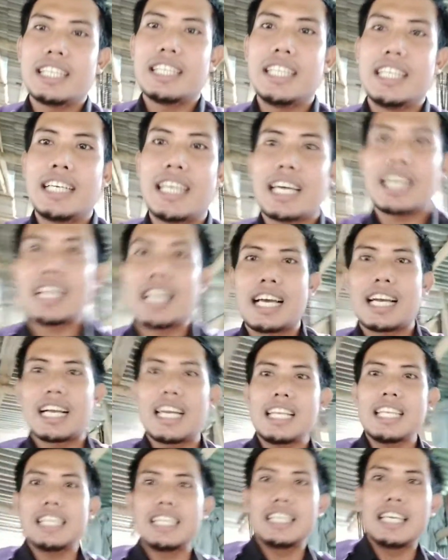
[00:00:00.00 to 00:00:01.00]

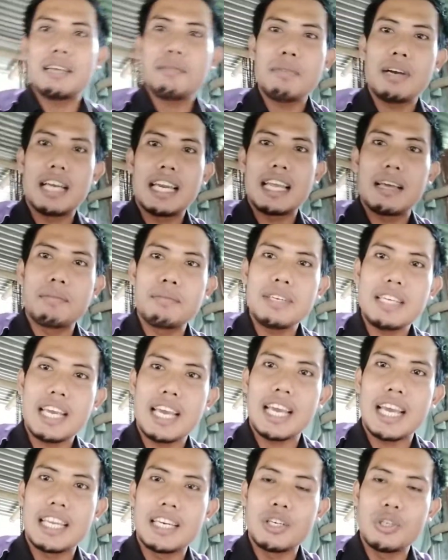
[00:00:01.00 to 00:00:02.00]
dikarenakan dia mengalami
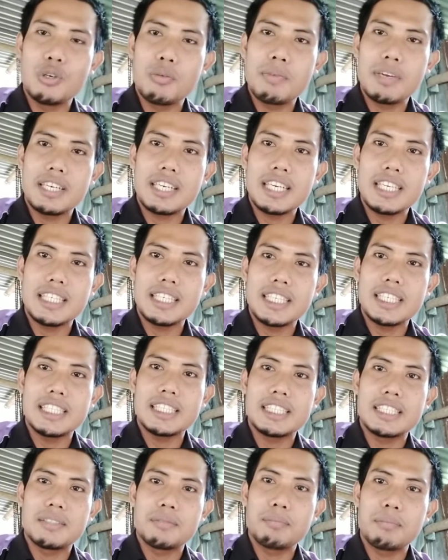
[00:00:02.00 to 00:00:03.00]

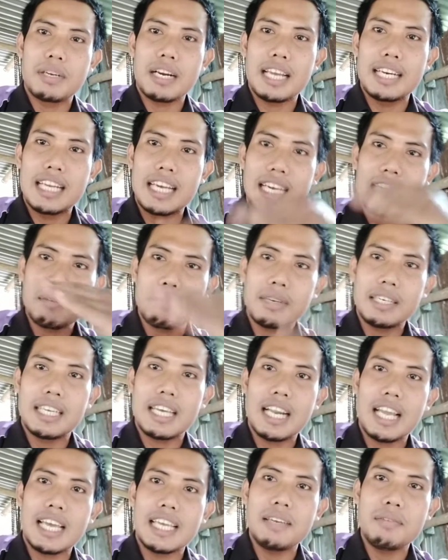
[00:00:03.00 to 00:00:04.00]
endometritis, peradangan
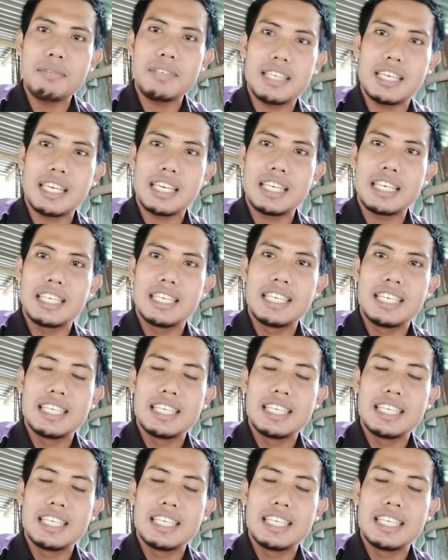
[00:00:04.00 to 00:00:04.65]
pada rahimnya.